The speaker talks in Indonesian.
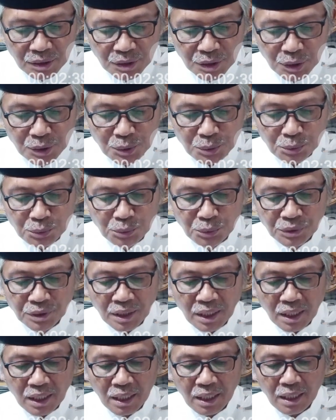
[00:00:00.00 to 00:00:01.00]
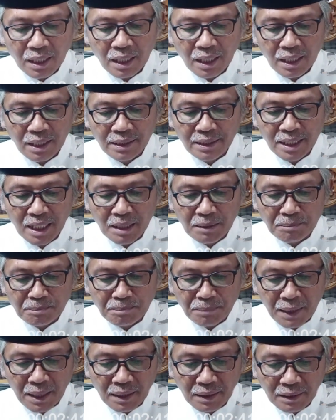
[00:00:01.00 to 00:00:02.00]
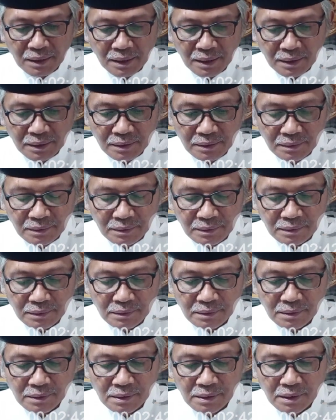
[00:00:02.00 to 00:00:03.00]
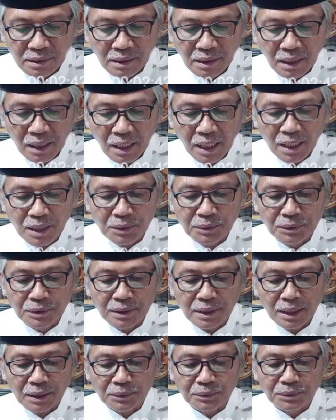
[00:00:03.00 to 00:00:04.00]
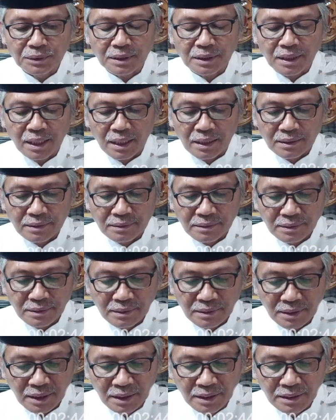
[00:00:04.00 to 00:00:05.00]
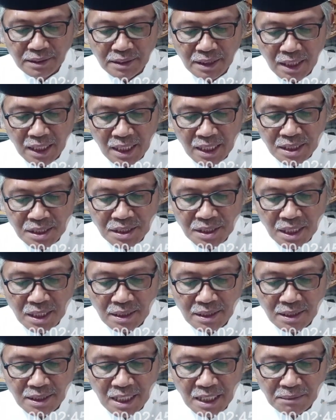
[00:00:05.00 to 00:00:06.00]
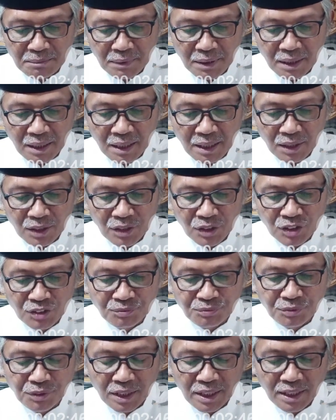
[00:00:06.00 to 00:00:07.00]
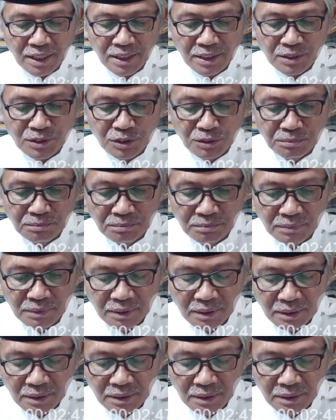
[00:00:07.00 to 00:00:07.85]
sesungguhnya hal-hal yang paling aku takutkan inna asyadda ma akhafu alaikum